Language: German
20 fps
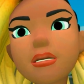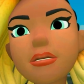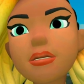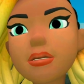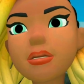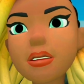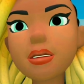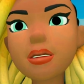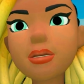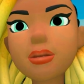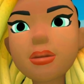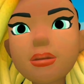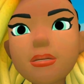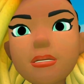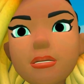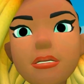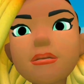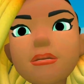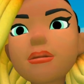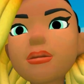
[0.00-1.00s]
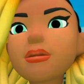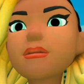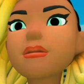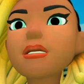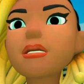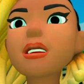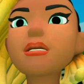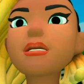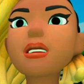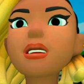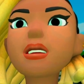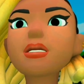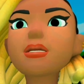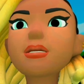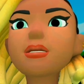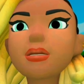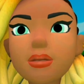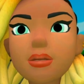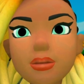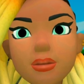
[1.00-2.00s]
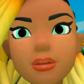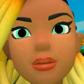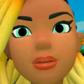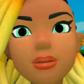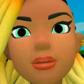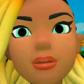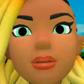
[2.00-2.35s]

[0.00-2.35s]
sich verirren und verführt werden.